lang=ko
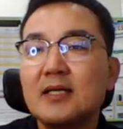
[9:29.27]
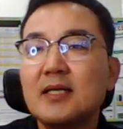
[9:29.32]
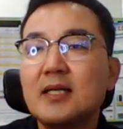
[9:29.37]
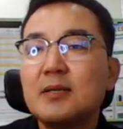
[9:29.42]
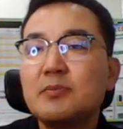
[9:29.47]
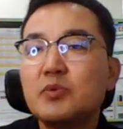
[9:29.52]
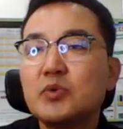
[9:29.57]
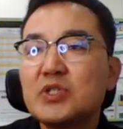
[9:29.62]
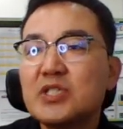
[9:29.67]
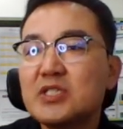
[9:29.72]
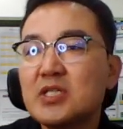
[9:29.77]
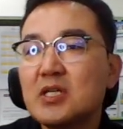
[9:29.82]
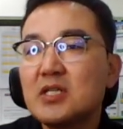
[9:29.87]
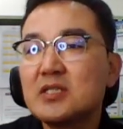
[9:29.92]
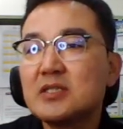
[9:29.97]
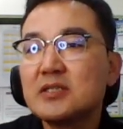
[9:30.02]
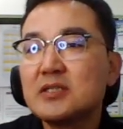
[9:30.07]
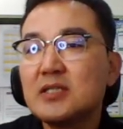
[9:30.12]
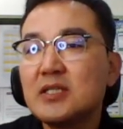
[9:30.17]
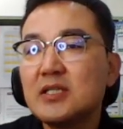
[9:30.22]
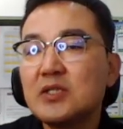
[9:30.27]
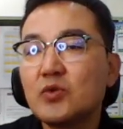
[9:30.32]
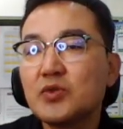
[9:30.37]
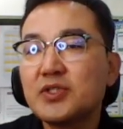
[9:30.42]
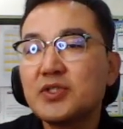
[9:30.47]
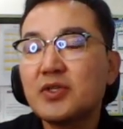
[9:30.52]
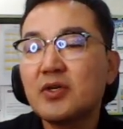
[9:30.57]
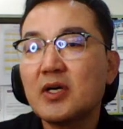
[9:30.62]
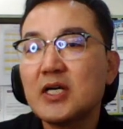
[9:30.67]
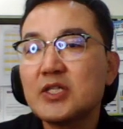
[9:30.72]
일부 시설들을
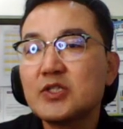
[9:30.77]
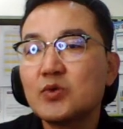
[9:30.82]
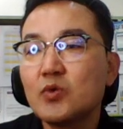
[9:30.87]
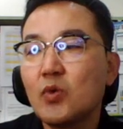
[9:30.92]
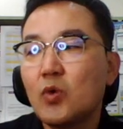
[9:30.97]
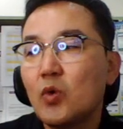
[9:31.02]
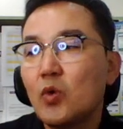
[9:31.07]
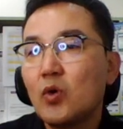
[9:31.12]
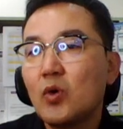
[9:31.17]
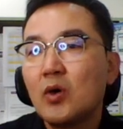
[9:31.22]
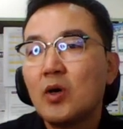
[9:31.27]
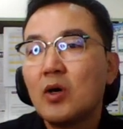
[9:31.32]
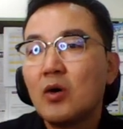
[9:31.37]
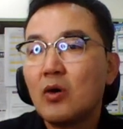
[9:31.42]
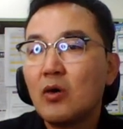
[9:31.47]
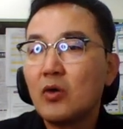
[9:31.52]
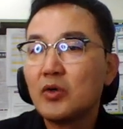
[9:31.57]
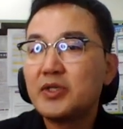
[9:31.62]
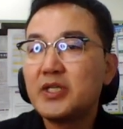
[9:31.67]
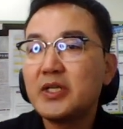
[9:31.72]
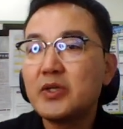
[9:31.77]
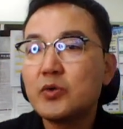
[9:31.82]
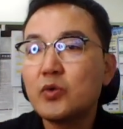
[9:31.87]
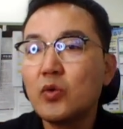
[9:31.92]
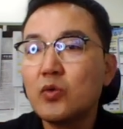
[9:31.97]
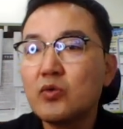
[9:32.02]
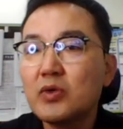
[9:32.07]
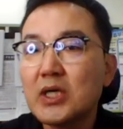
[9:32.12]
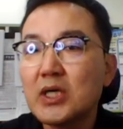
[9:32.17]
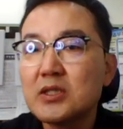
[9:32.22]
이동시켜 가지고 어,
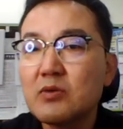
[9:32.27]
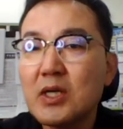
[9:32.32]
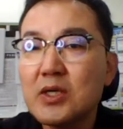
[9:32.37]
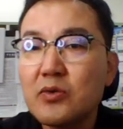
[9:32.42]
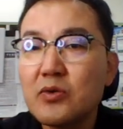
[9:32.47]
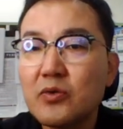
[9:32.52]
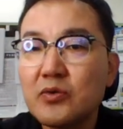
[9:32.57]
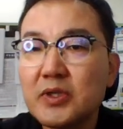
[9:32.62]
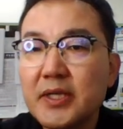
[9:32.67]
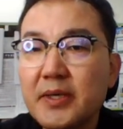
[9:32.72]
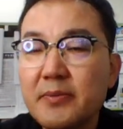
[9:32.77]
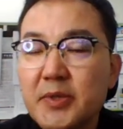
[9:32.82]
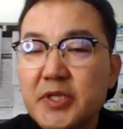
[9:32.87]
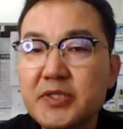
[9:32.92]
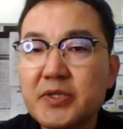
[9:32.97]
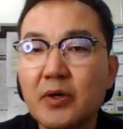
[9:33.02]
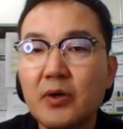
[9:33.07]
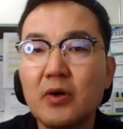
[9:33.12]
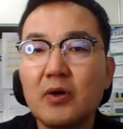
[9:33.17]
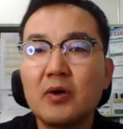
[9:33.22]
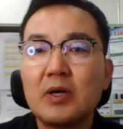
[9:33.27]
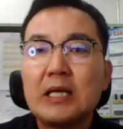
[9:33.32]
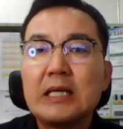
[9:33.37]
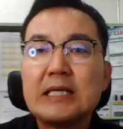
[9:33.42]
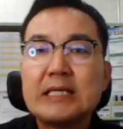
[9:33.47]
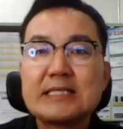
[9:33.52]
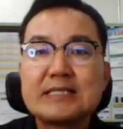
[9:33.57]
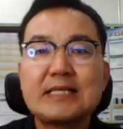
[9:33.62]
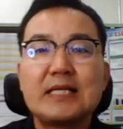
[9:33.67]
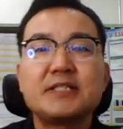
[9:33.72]
뒷공간을 활용을 하면서
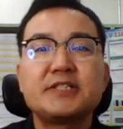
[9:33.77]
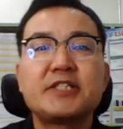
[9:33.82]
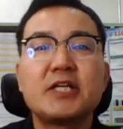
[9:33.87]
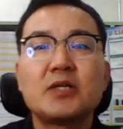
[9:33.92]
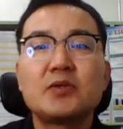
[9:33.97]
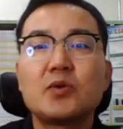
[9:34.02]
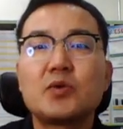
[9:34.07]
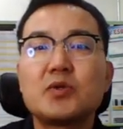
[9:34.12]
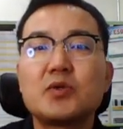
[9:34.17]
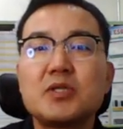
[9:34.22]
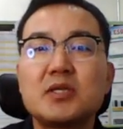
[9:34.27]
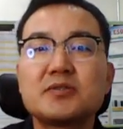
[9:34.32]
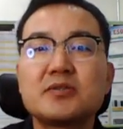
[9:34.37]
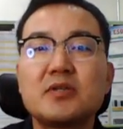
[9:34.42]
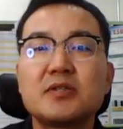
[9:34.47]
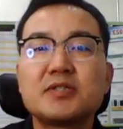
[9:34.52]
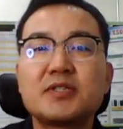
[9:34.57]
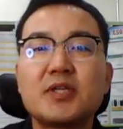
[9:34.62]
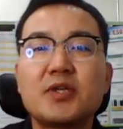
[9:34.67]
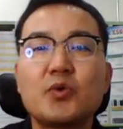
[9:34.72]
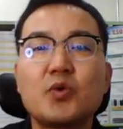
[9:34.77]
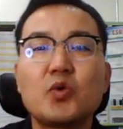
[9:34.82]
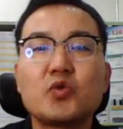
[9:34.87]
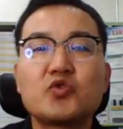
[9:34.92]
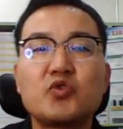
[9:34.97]
산책로를 형성시키고